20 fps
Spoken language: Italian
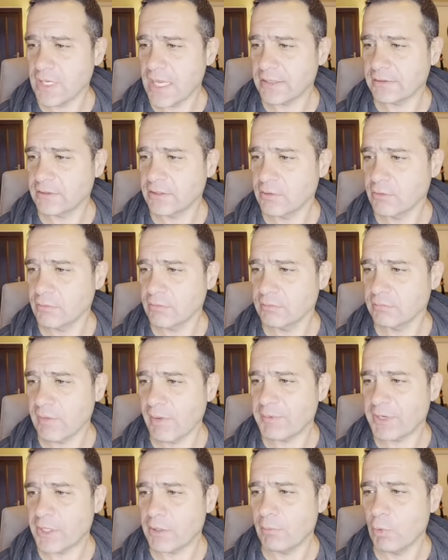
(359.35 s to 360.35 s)
lattio,
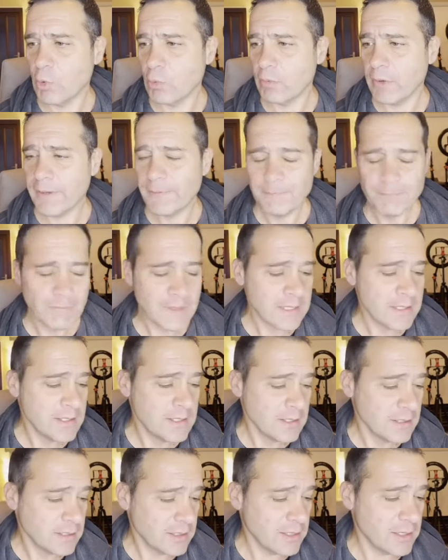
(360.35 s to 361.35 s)
vabbè comunque,
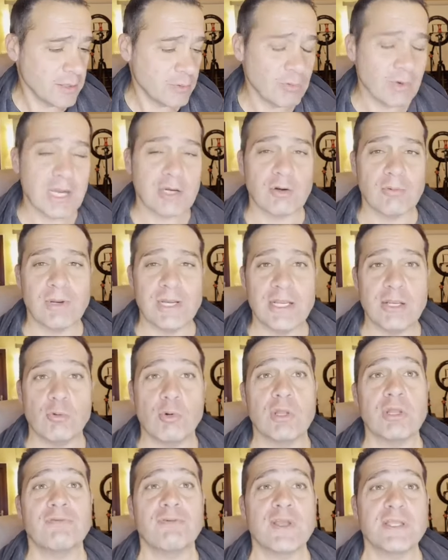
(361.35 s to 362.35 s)
eh, quella roba lì,
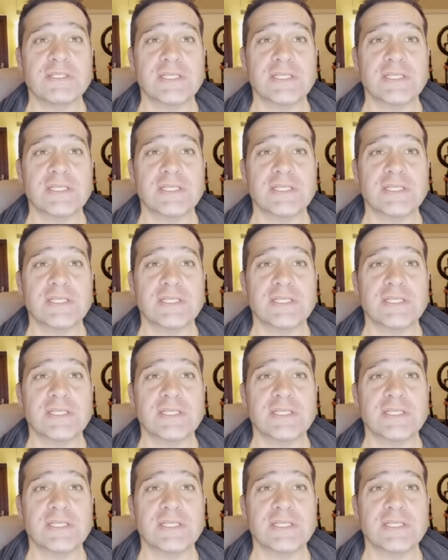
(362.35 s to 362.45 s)
quando fai